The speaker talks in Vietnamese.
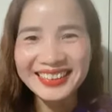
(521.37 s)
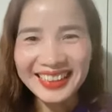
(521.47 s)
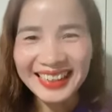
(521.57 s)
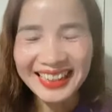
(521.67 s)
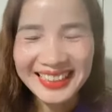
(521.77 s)
à,
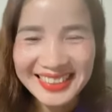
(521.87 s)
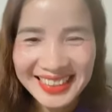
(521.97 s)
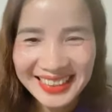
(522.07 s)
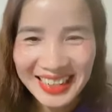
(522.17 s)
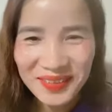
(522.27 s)
Chắc là cái
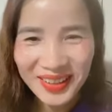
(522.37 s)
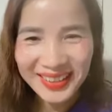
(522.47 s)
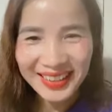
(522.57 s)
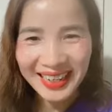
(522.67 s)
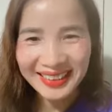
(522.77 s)
giờ này mọi
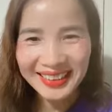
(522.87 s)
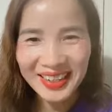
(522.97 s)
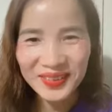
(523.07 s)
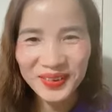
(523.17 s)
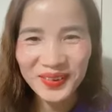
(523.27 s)
người đang ăn
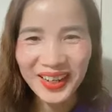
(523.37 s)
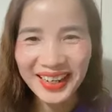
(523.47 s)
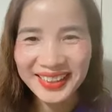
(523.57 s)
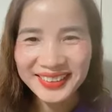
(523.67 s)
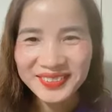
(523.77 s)
cơm đúng không
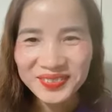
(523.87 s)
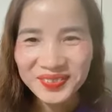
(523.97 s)
ạ?